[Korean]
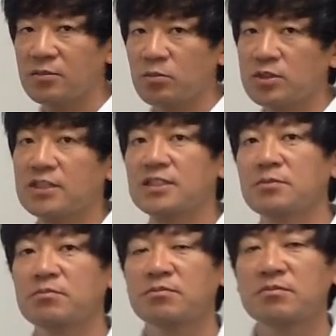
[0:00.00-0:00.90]
뭐
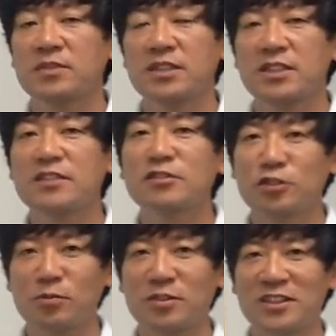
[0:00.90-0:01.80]
사실 있을
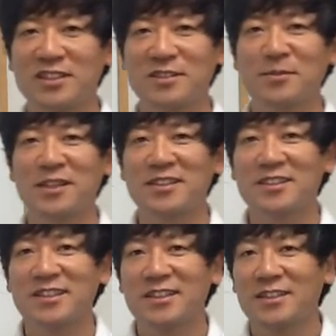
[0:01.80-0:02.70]
수 없는 일이지만
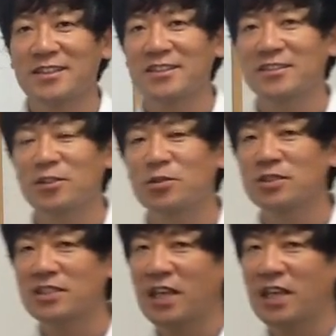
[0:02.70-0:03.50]
그 서로 이제